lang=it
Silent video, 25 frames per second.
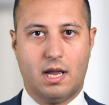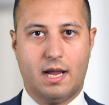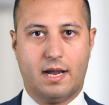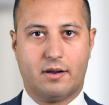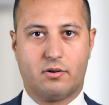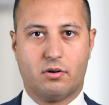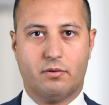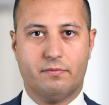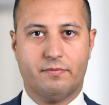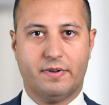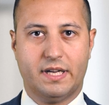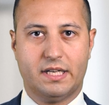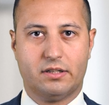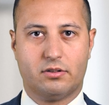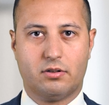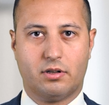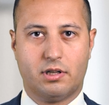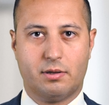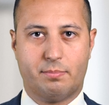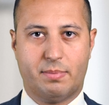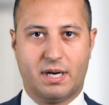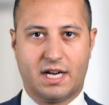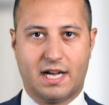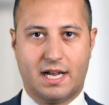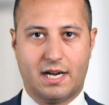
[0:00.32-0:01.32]
È convinto
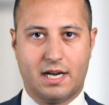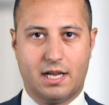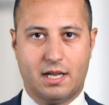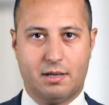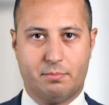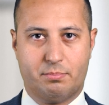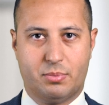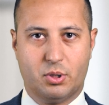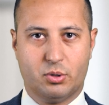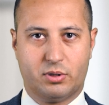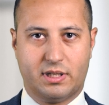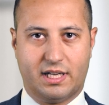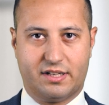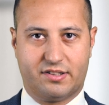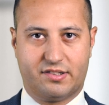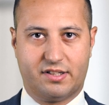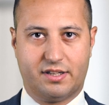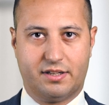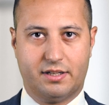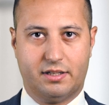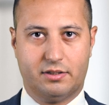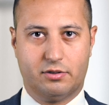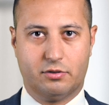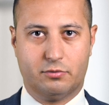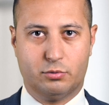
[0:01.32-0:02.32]
di pagare più
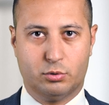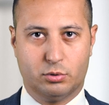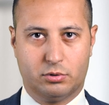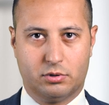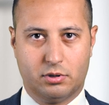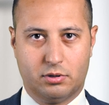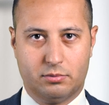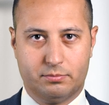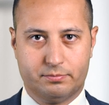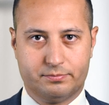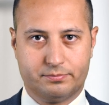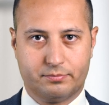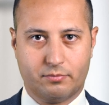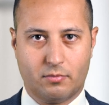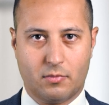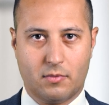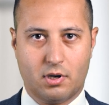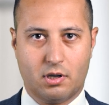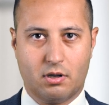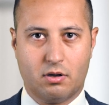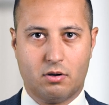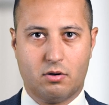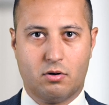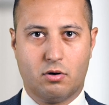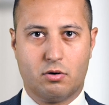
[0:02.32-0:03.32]
tasse del dovuto?
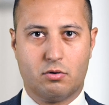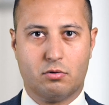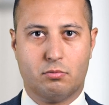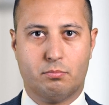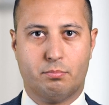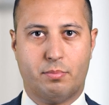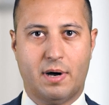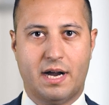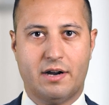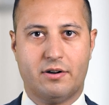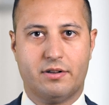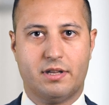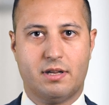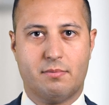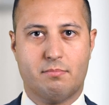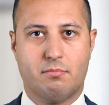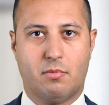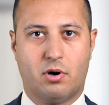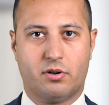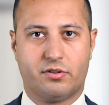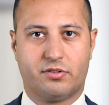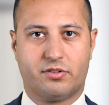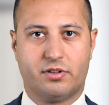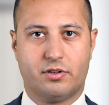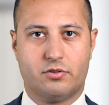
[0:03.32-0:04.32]
Con un paio di
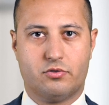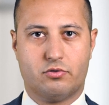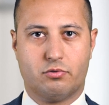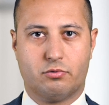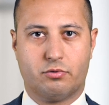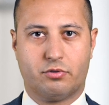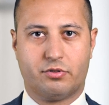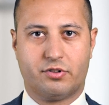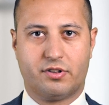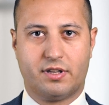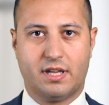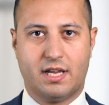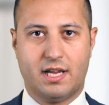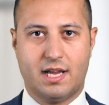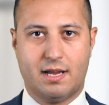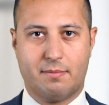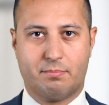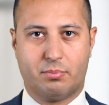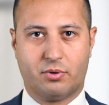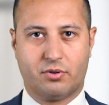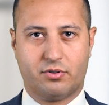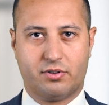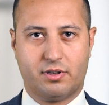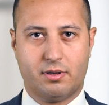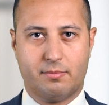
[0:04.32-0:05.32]
mosse giuste è
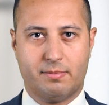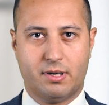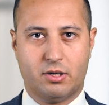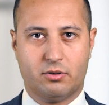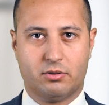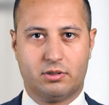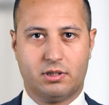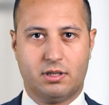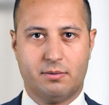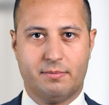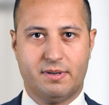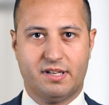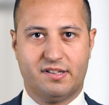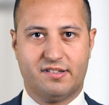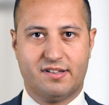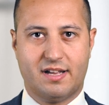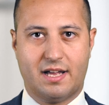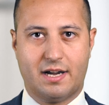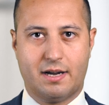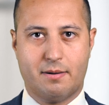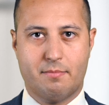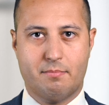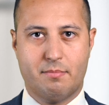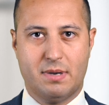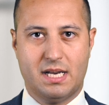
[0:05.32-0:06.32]
possibile
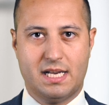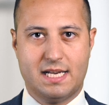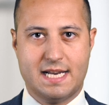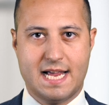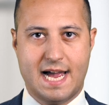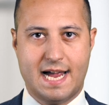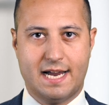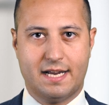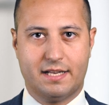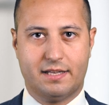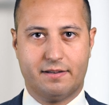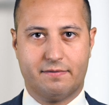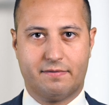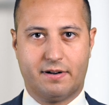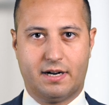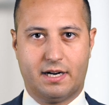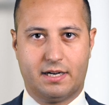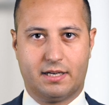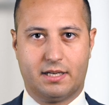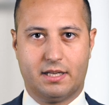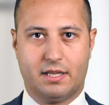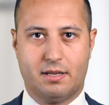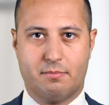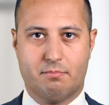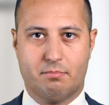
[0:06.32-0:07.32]
ottimizzare migliaia di
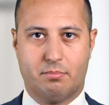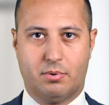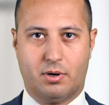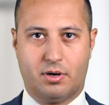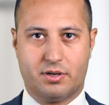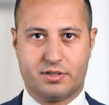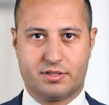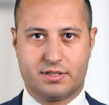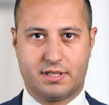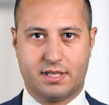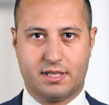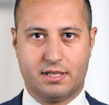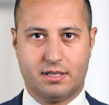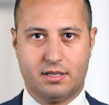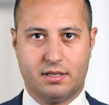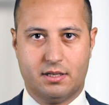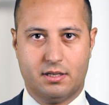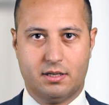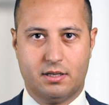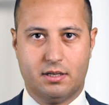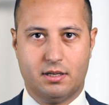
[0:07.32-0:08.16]
franchi di imposte.